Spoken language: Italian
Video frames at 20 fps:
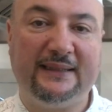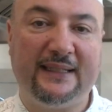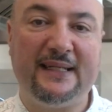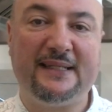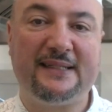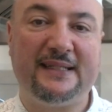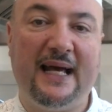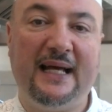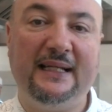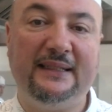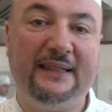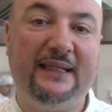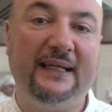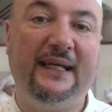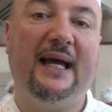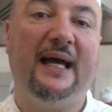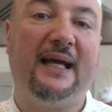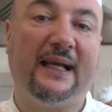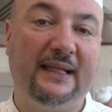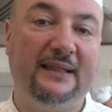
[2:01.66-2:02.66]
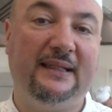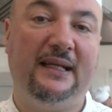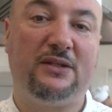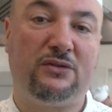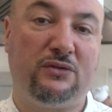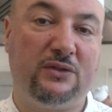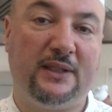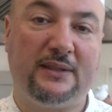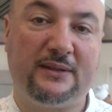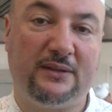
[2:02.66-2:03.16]
interessanti e anche delle
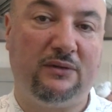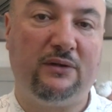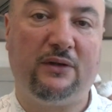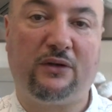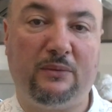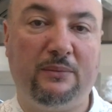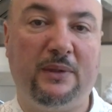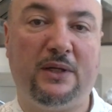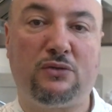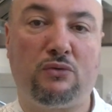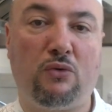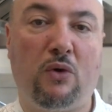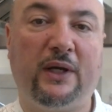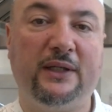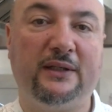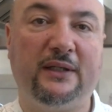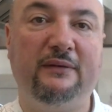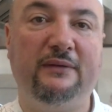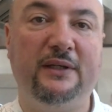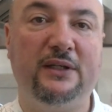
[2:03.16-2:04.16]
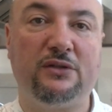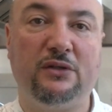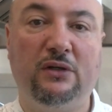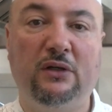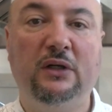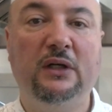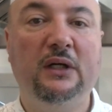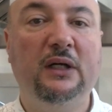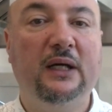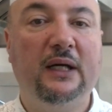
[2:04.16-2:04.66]
associazioni come la Suoca
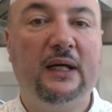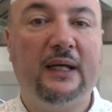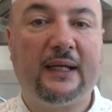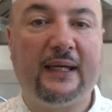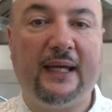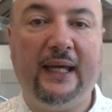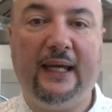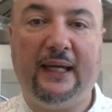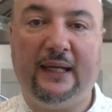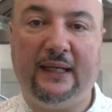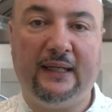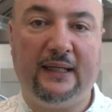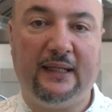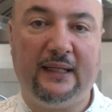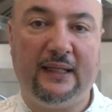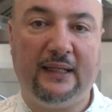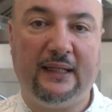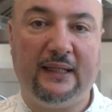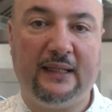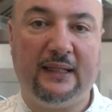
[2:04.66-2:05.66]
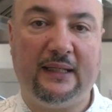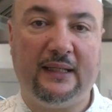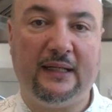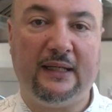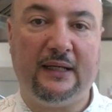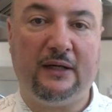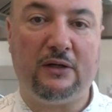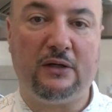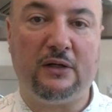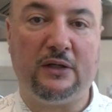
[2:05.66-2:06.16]
Treviso
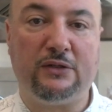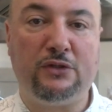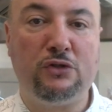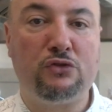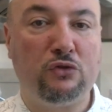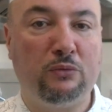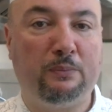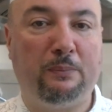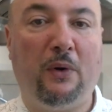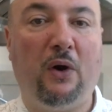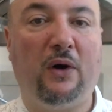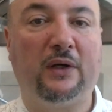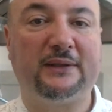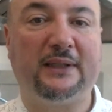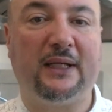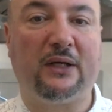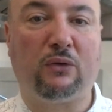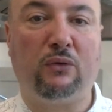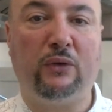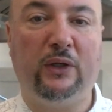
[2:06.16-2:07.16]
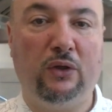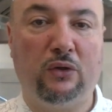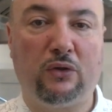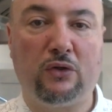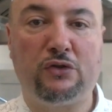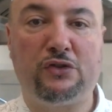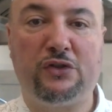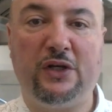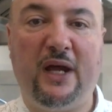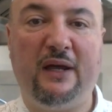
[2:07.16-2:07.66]
che eh, ci supporta con i
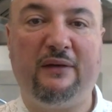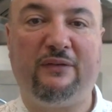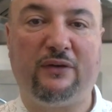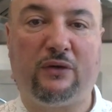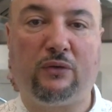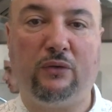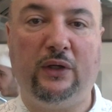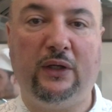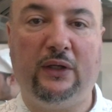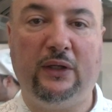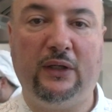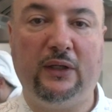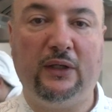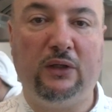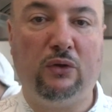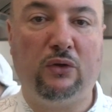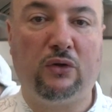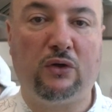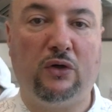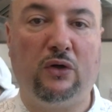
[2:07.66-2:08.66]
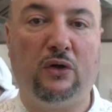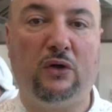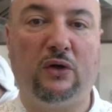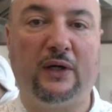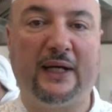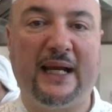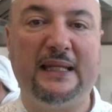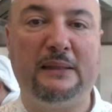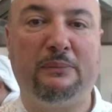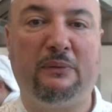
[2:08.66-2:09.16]
loro chef, con i loro
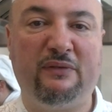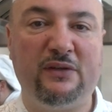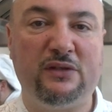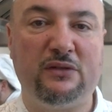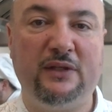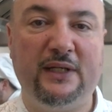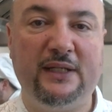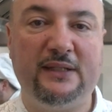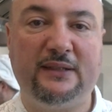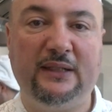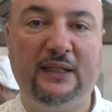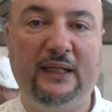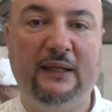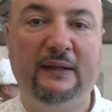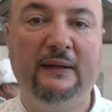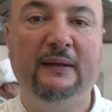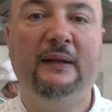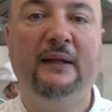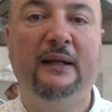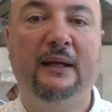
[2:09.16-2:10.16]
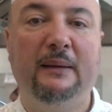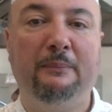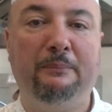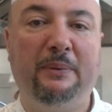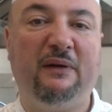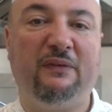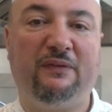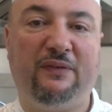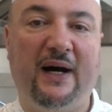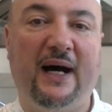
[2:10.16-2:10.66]
grandi professionisti
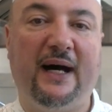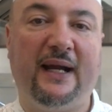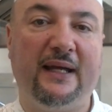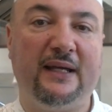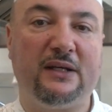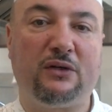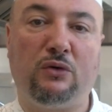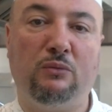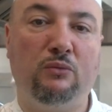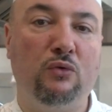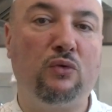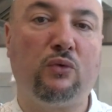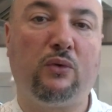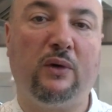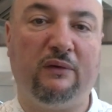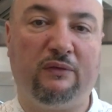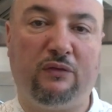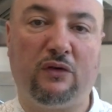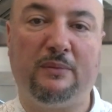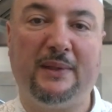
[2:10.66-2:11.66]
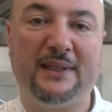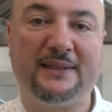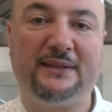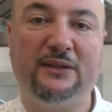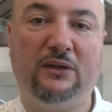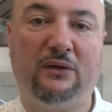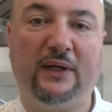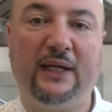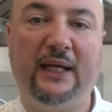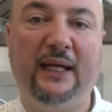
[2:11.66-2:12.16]
per fare comunque
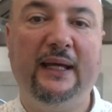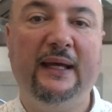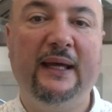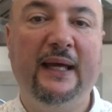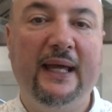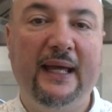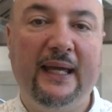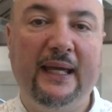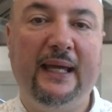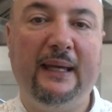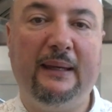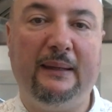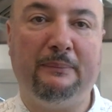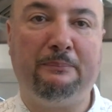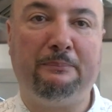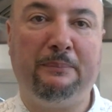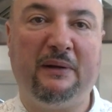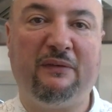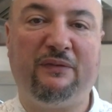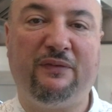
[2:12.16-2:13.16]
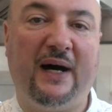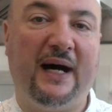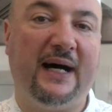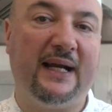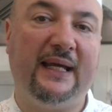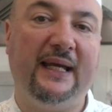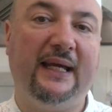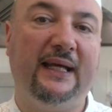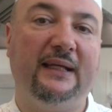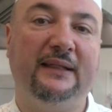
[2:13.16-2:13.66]
formazione e per
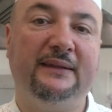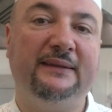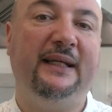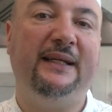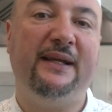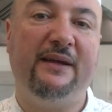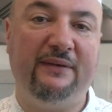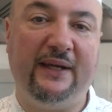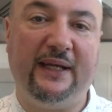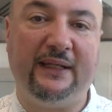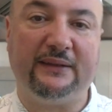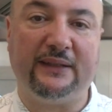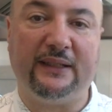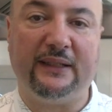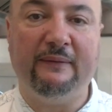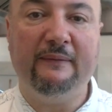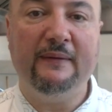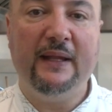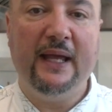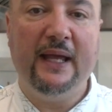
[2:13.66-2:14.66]
fare degli eventi.